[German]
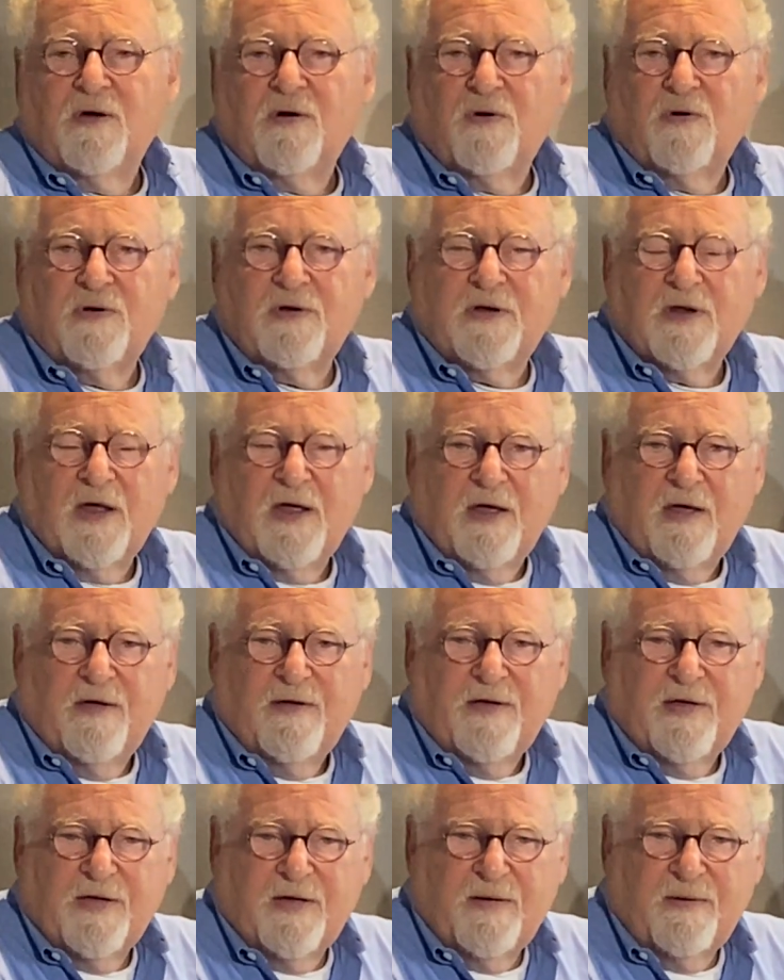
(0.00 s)
Und
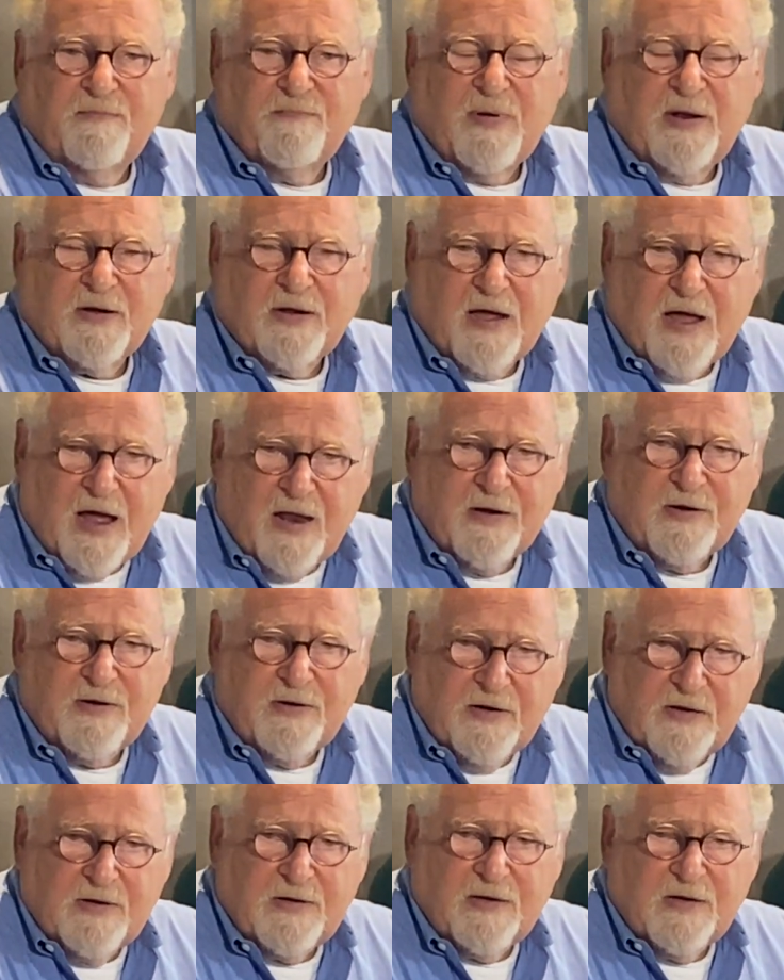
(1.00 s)
äh, man
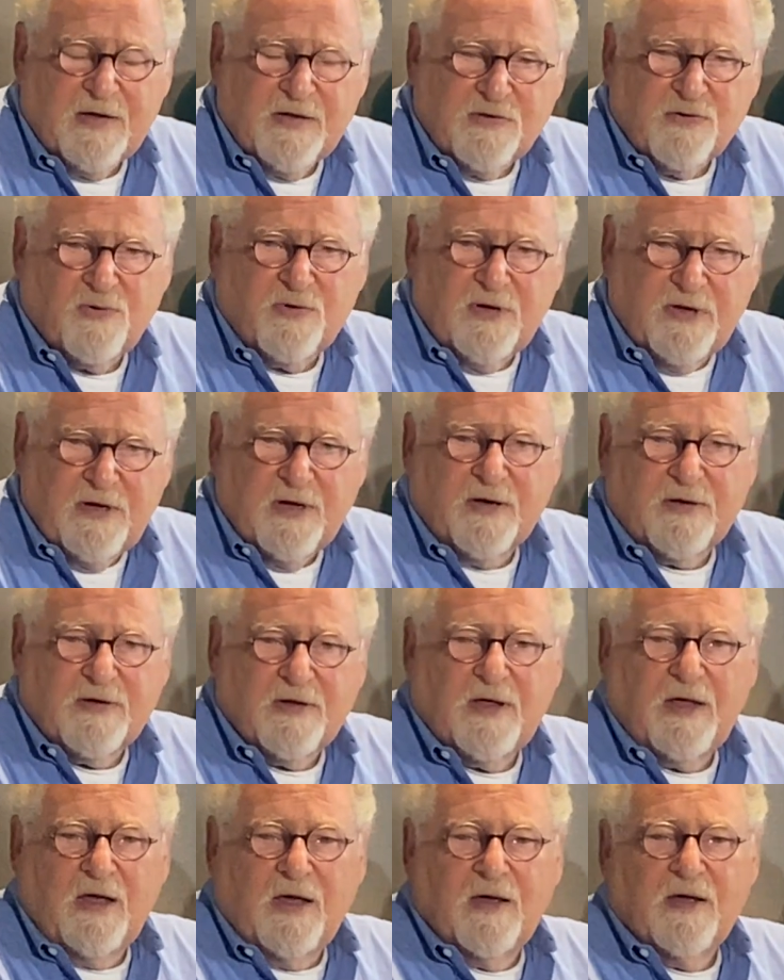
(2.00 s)
kann nicht
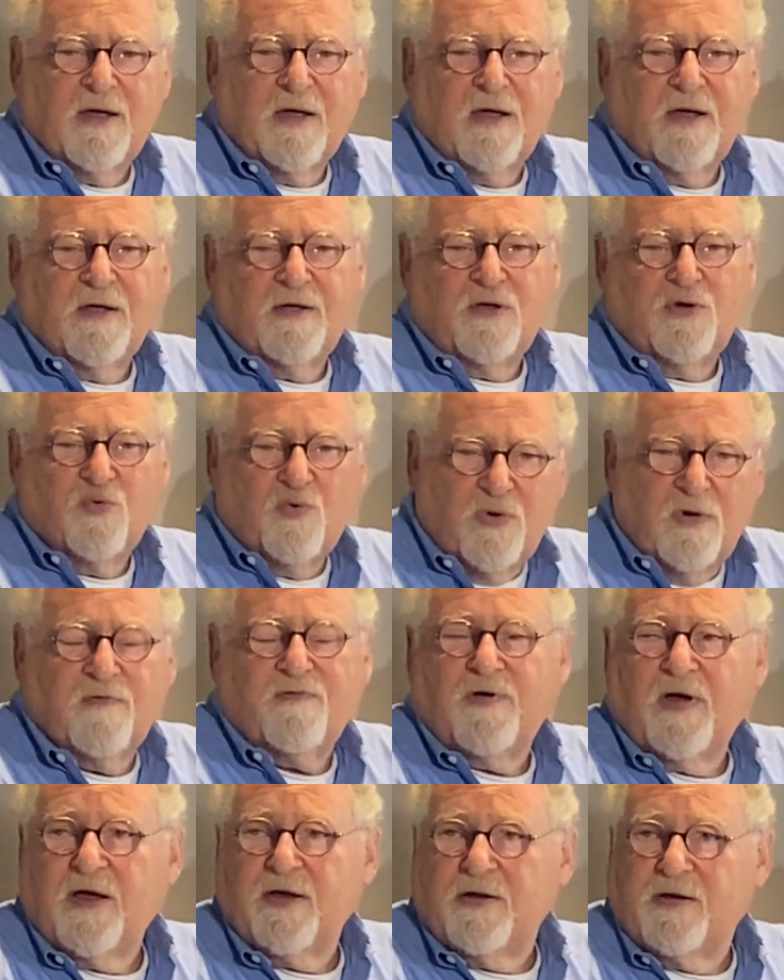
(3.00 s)
isoliert gegen
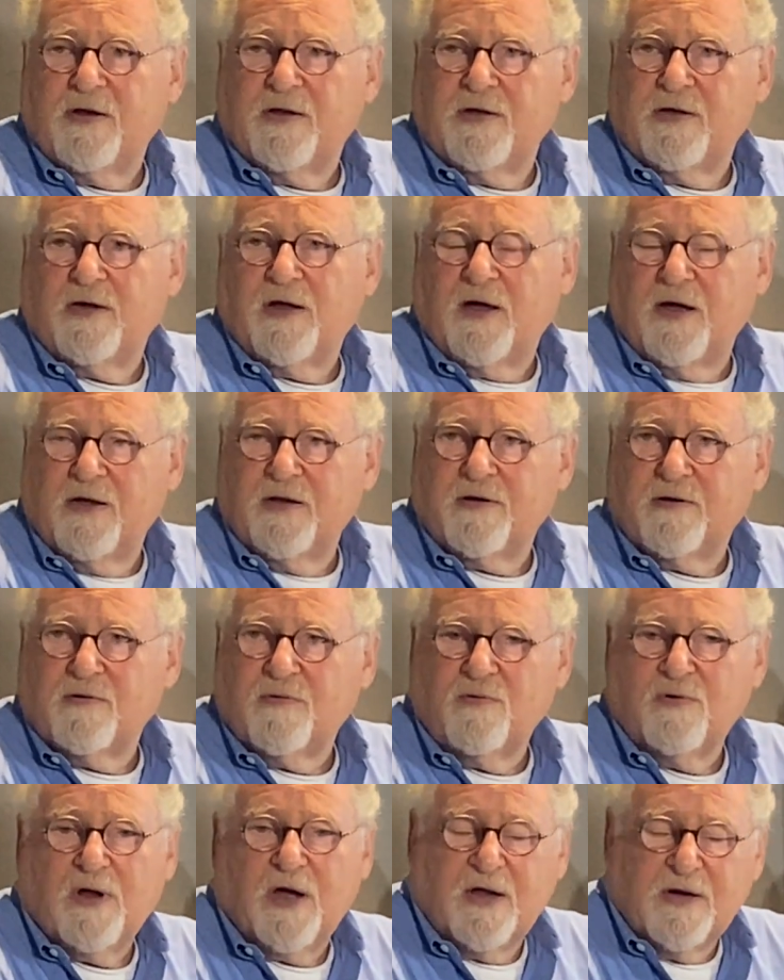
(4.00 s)
Judenfeindlichkeit
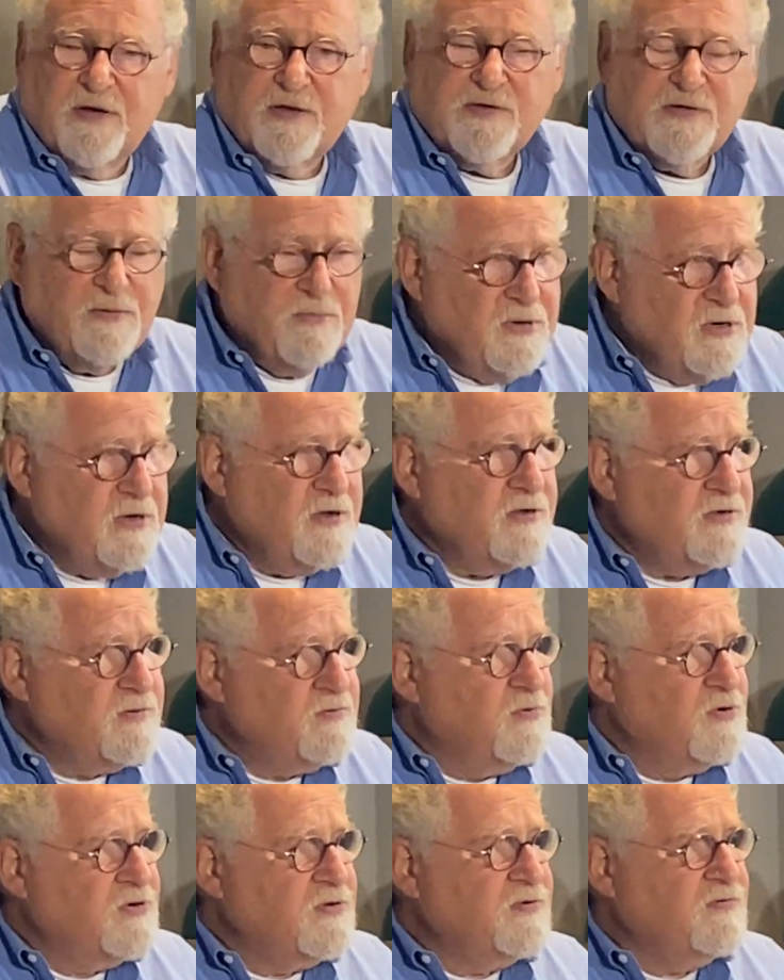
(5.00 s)
oder
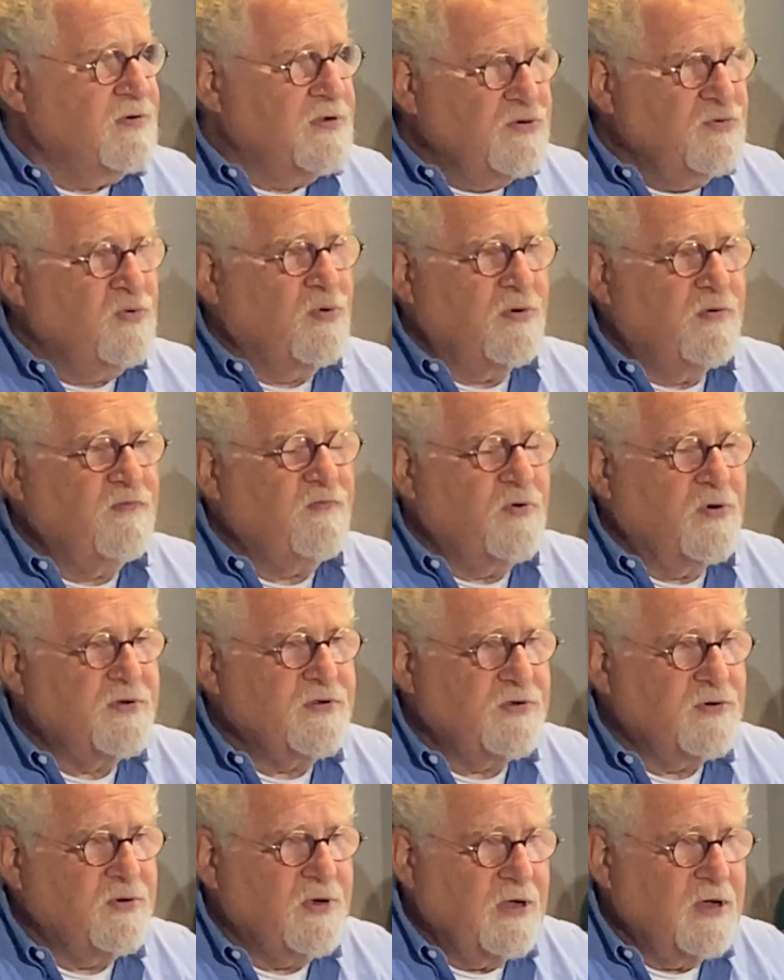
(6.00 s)
Antisemitismus versuchen
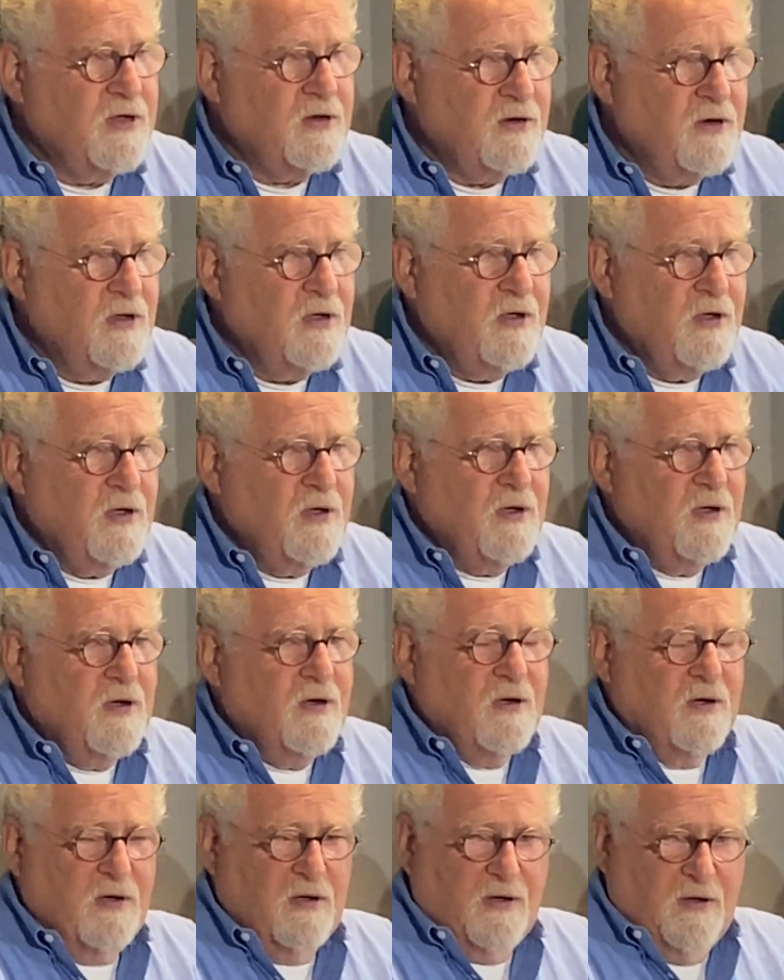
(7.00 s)
vorzugehen,
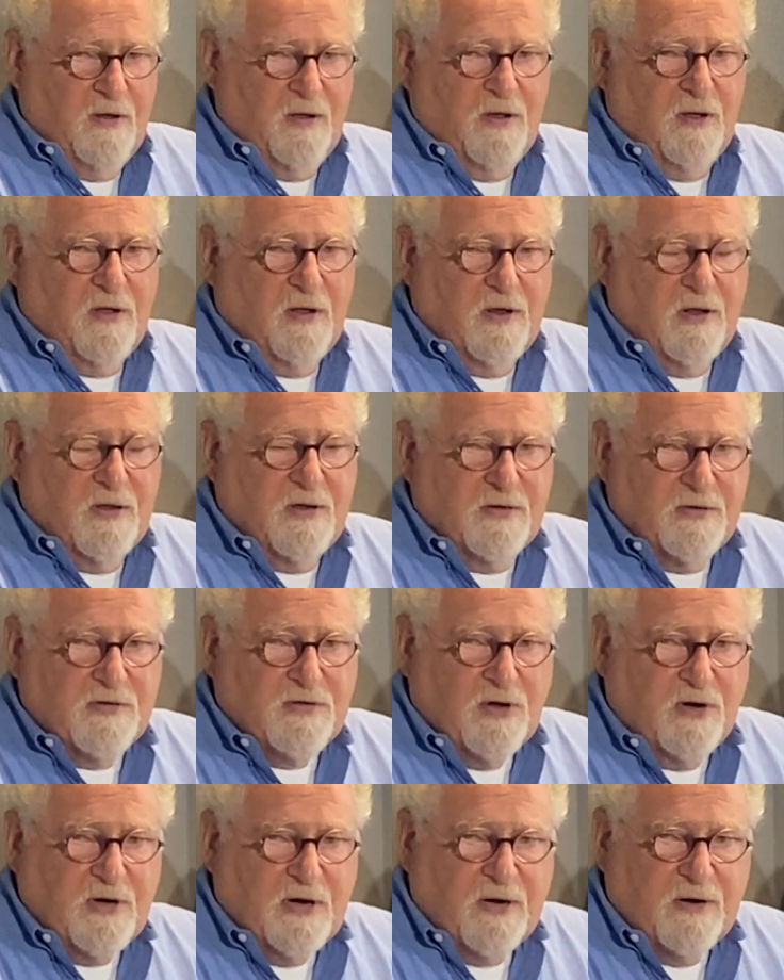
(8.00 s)

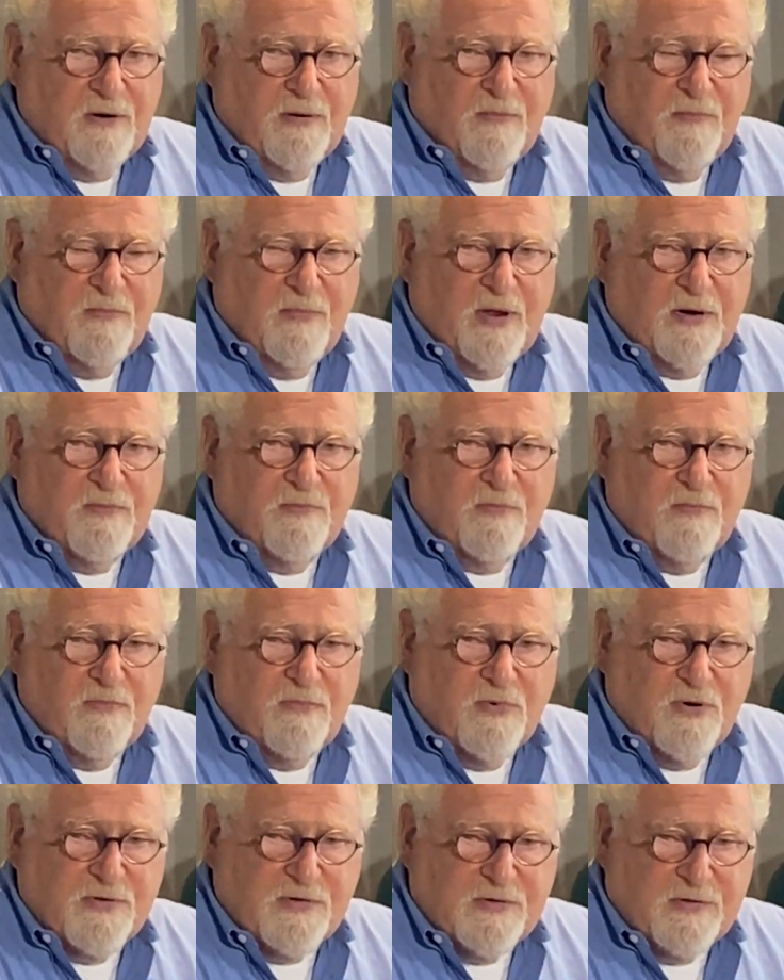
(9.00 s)
sondern man
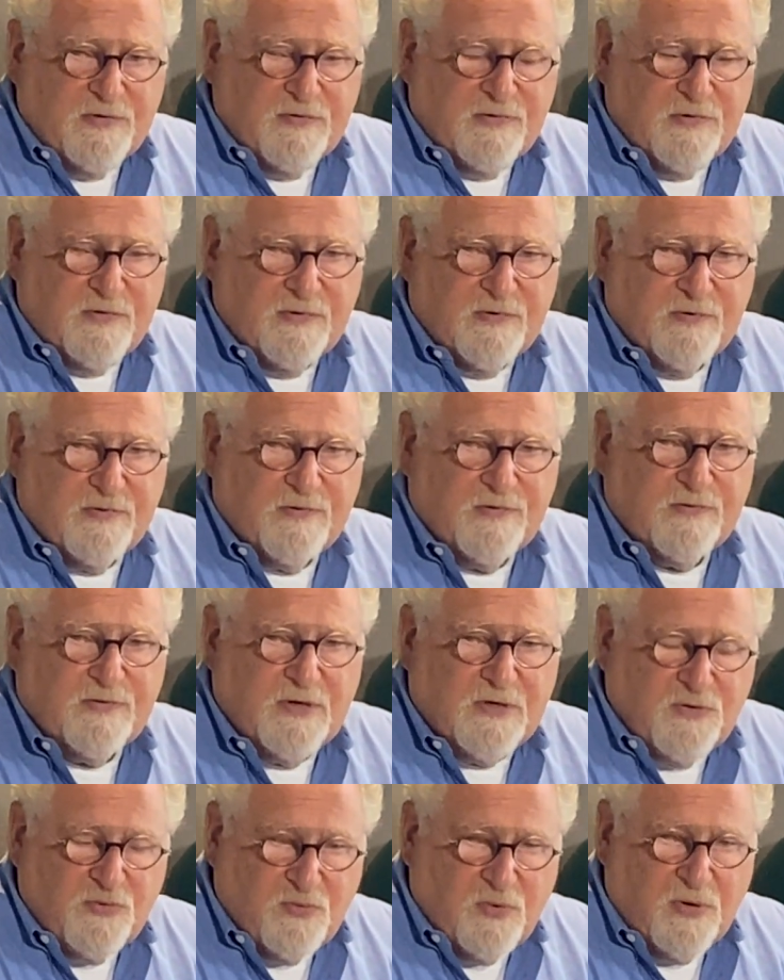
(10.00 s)
muss
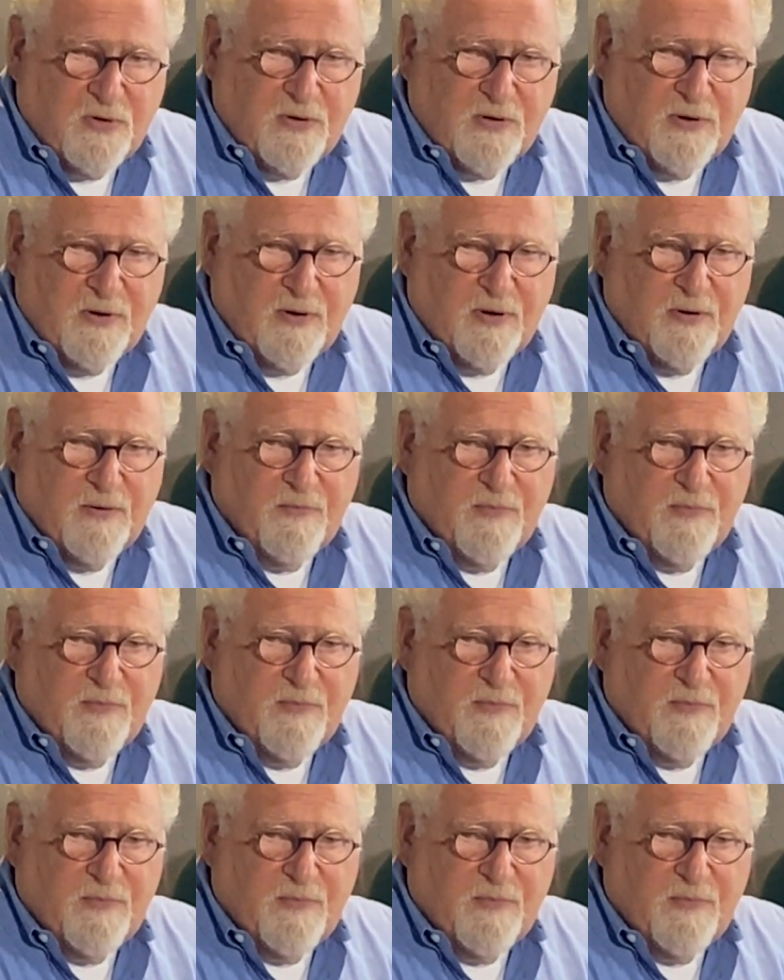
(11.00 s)
versuchen,